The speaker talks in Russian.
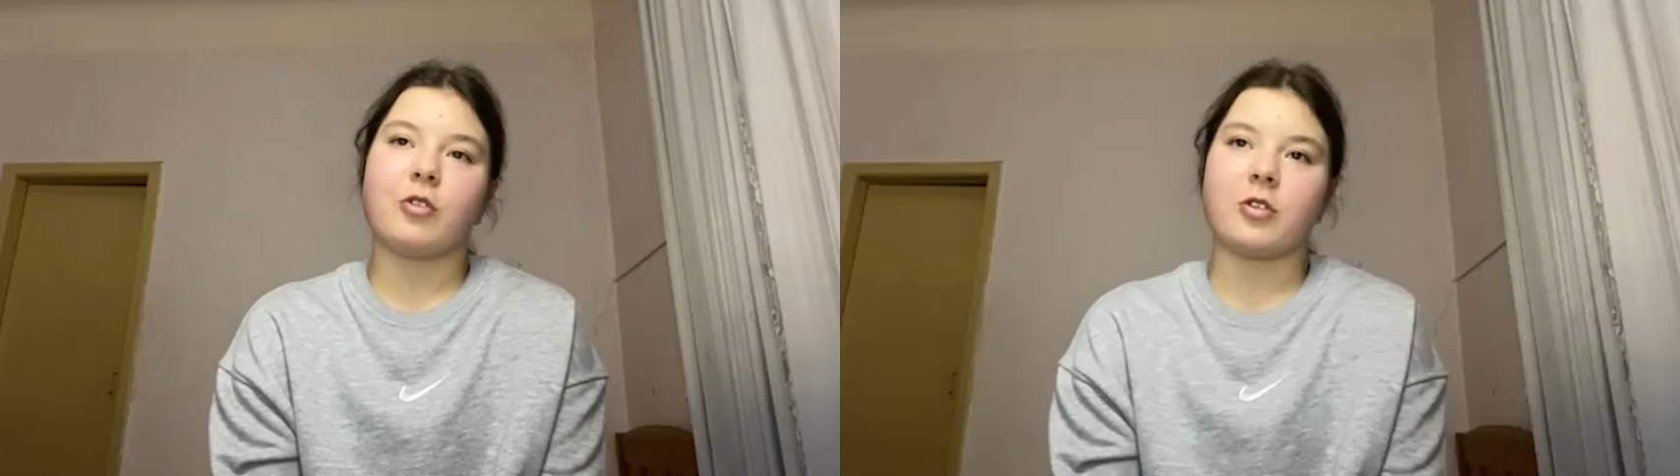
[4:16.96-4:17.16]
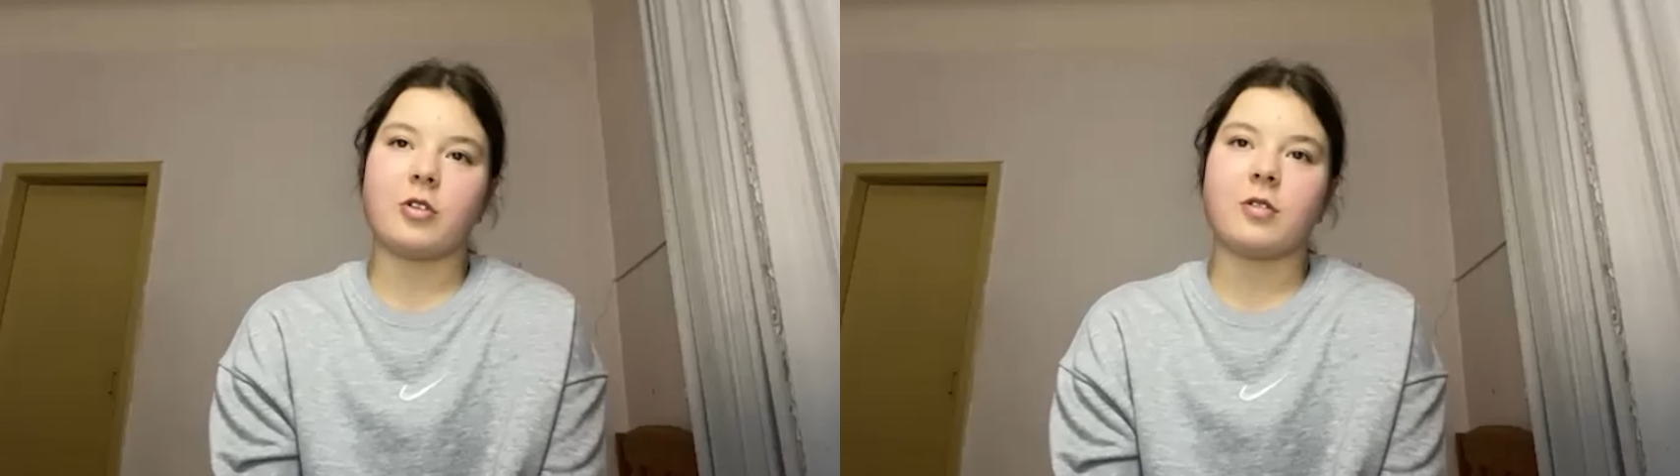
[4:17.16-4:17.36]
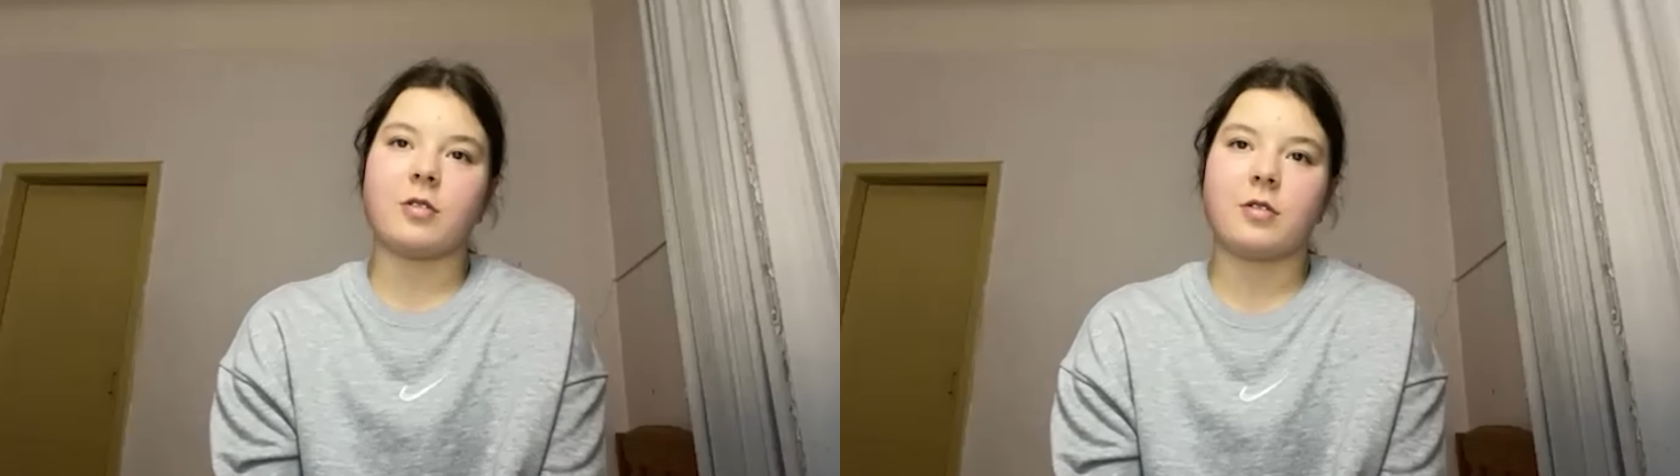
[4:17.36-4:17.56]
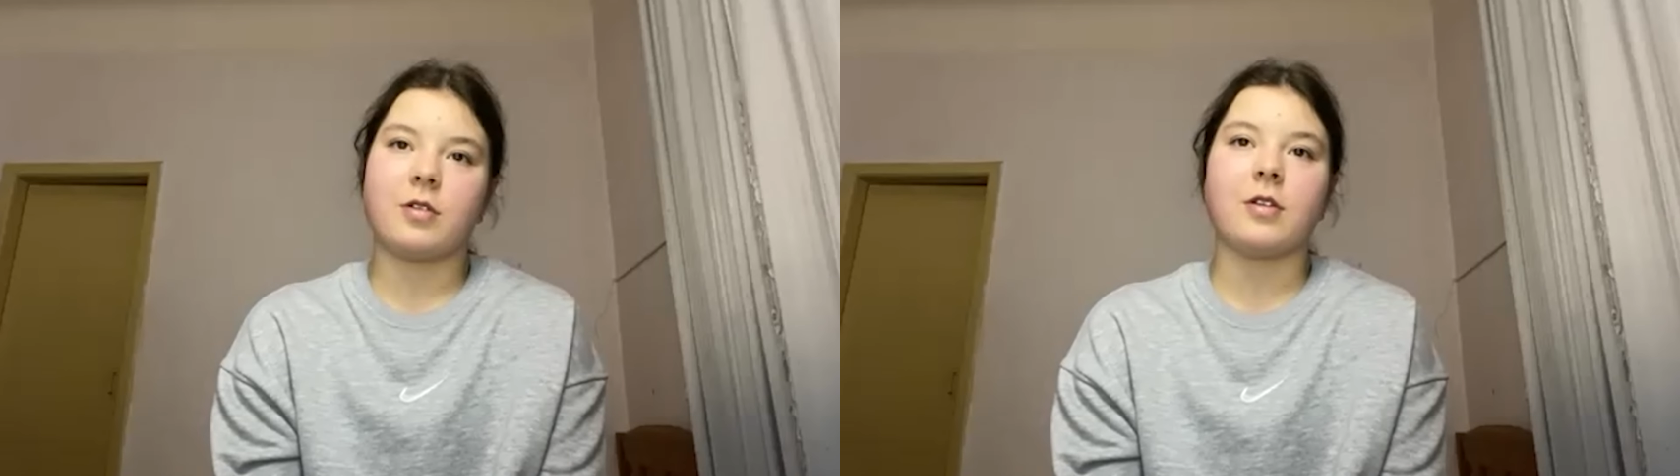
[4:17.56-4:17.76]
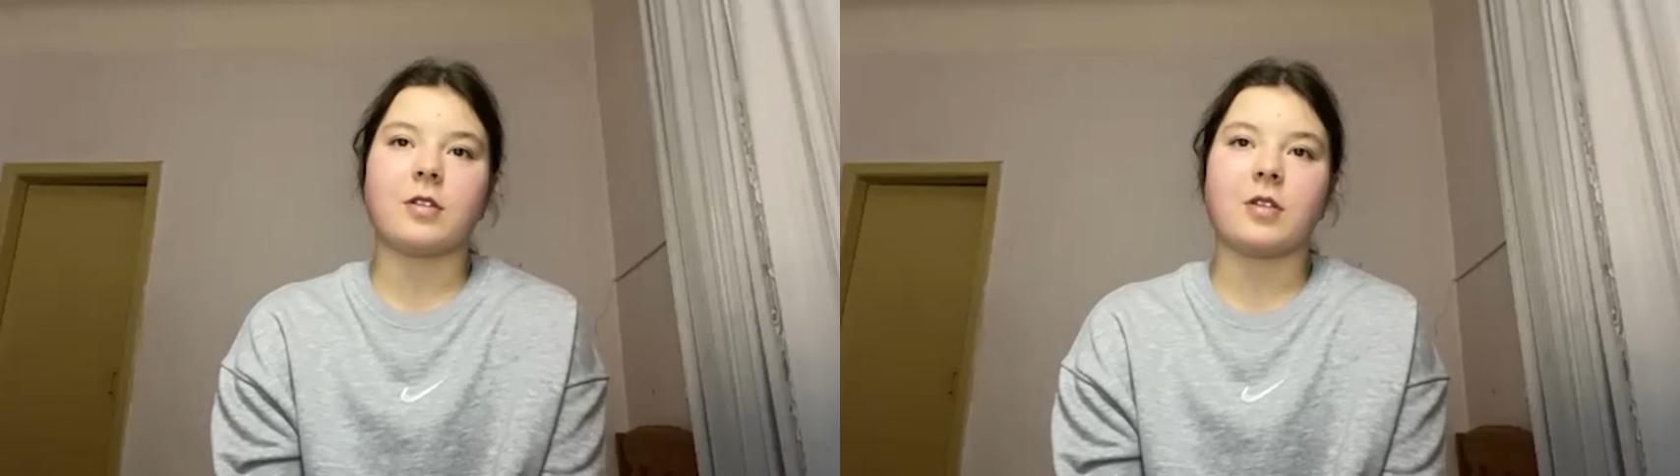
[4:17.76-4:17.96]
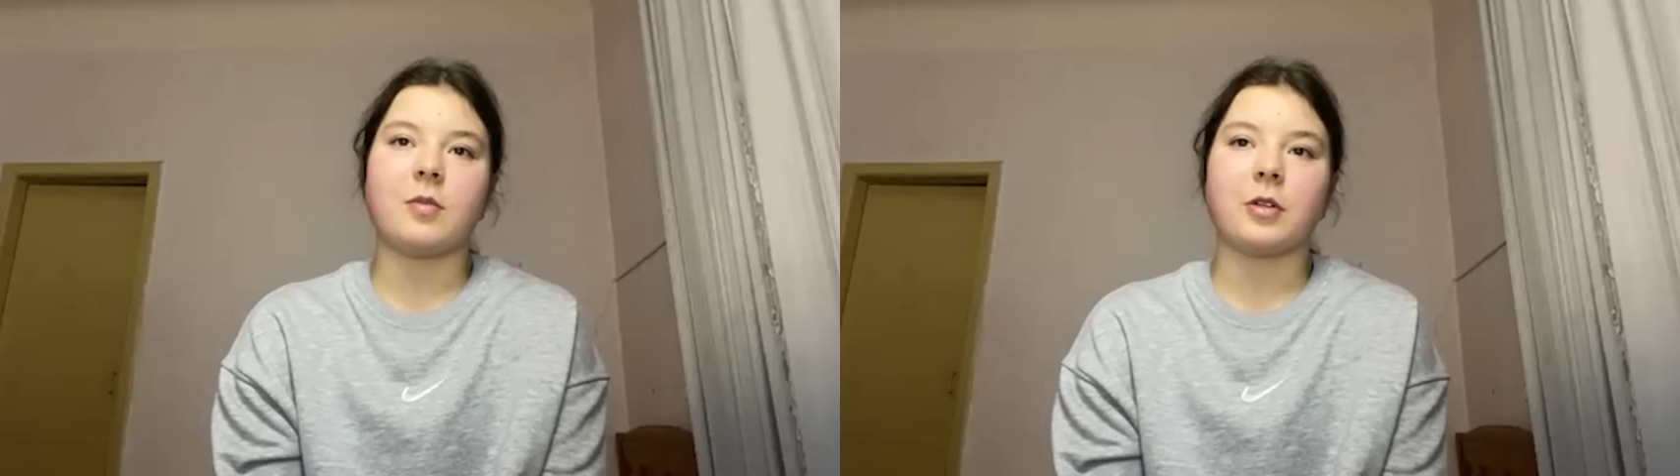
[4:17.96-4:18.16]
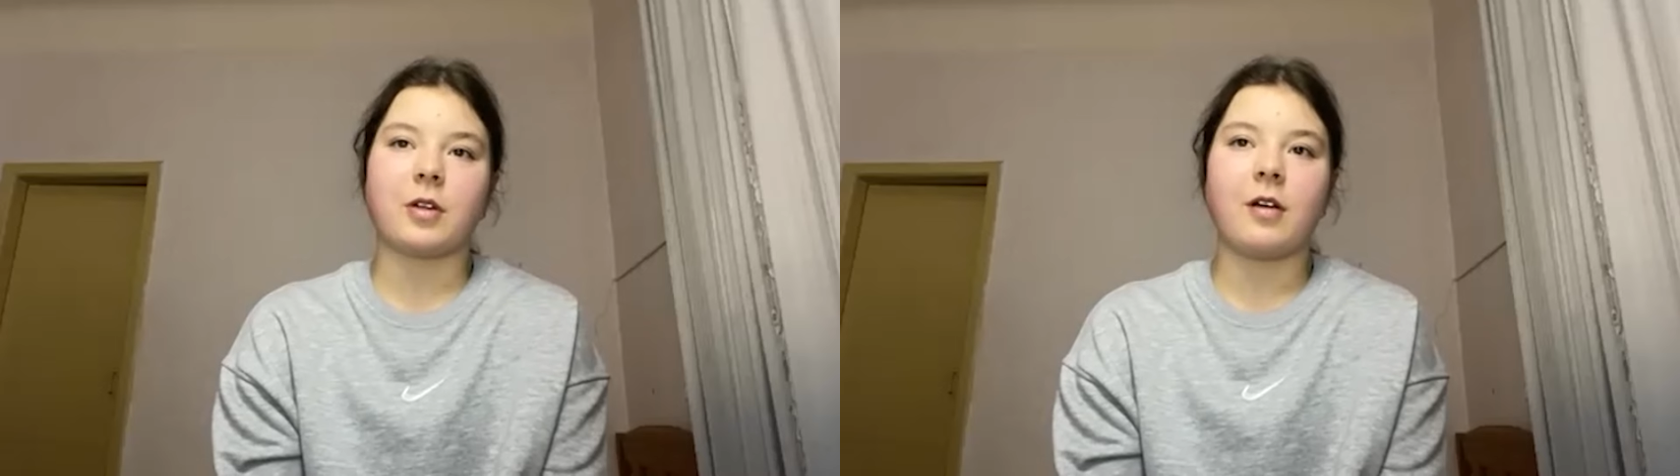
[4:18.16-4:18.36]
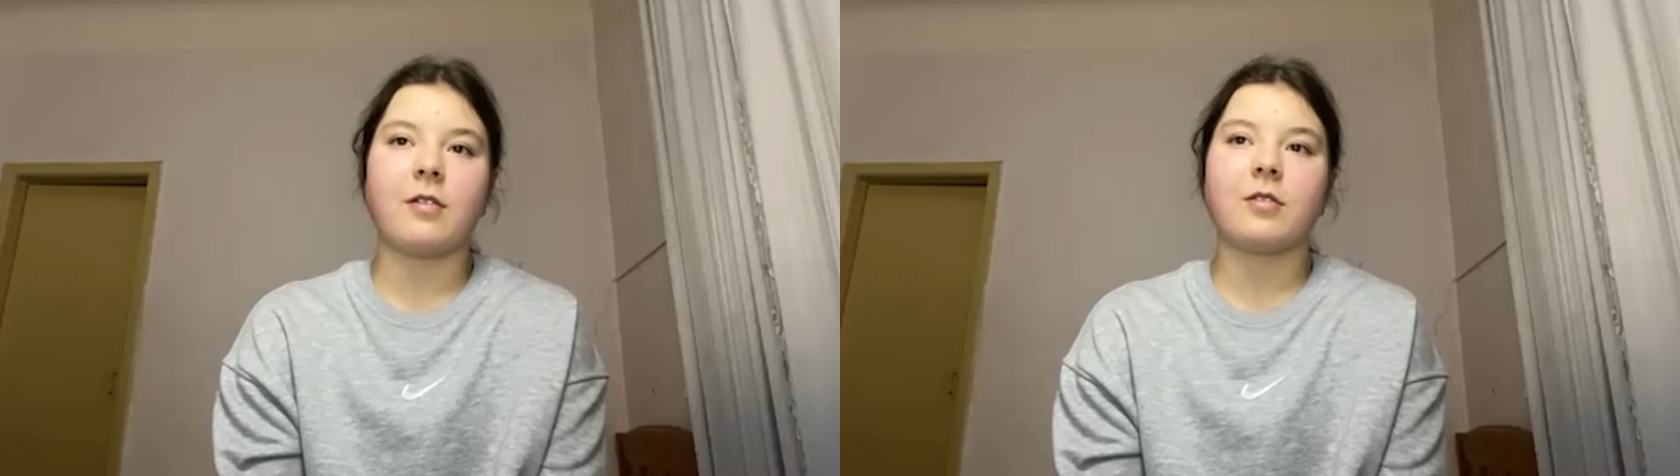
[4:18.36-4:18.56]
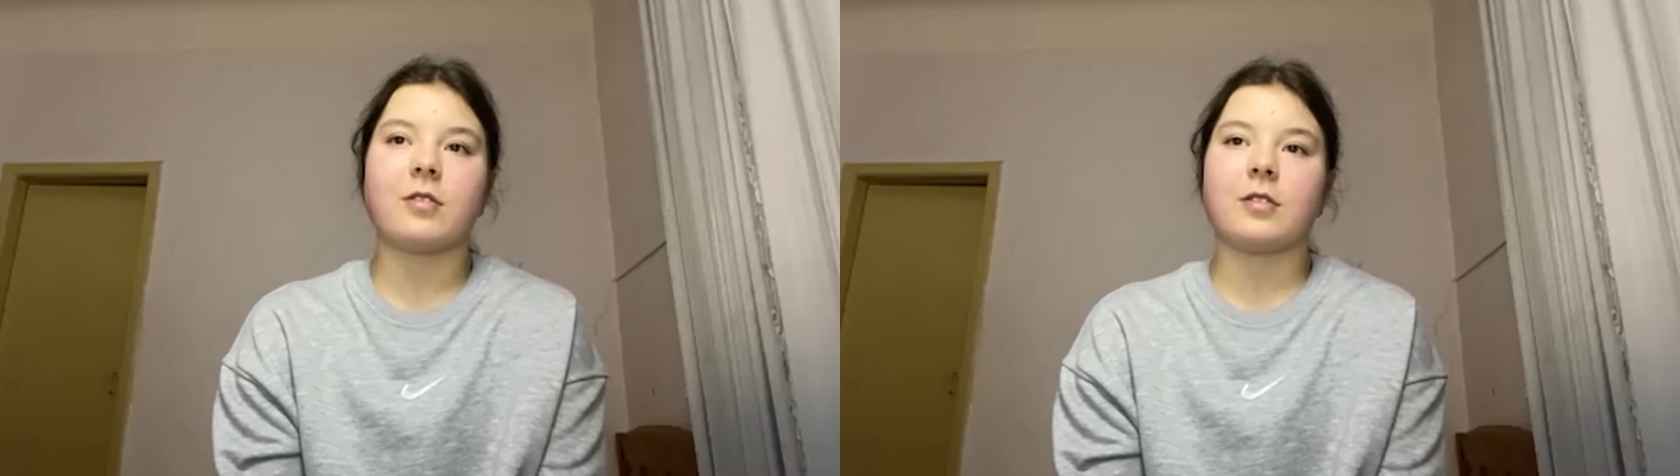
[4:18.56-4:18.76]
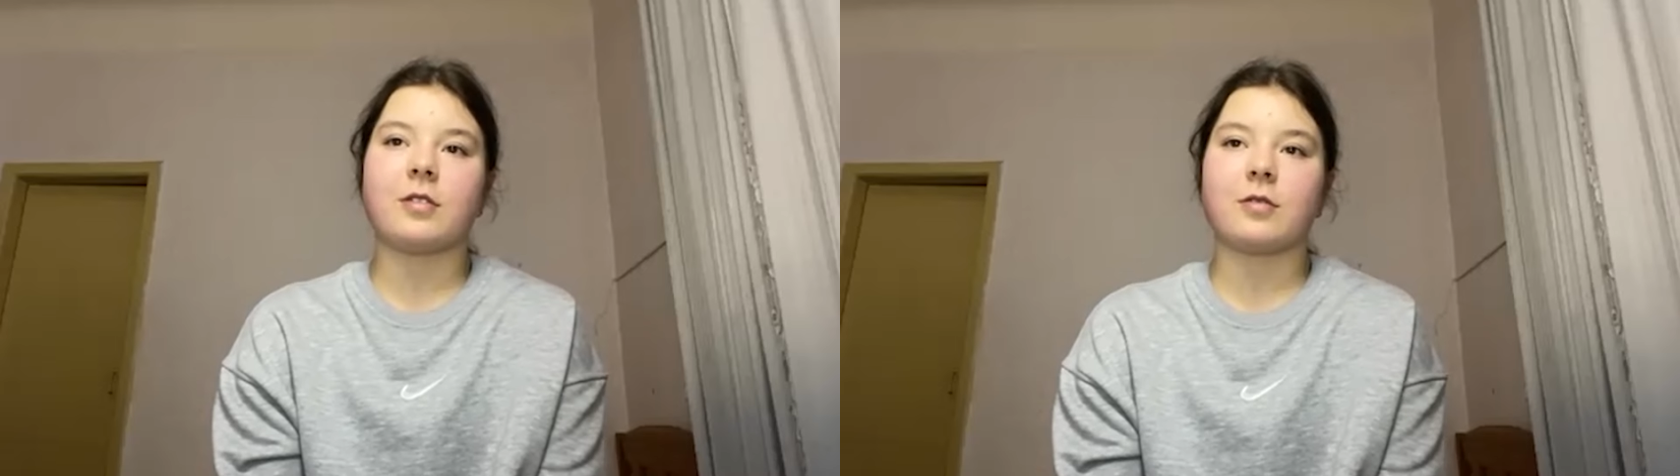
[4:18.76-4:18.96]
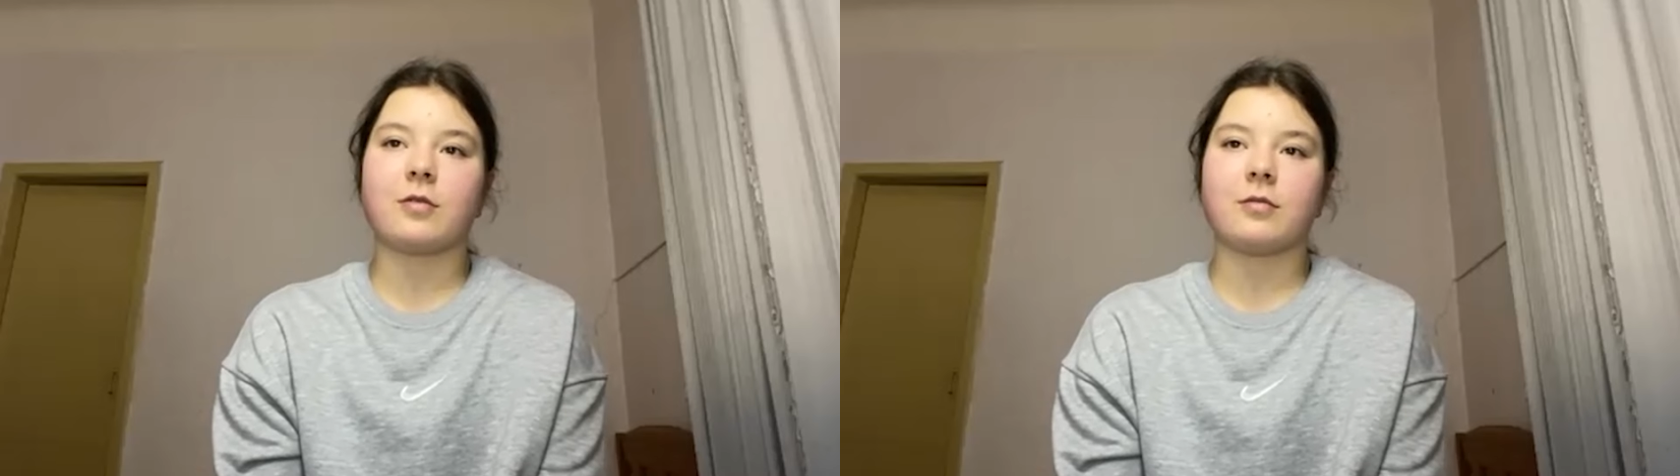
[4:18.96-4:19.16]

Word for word: очень сильно с ними нравилось.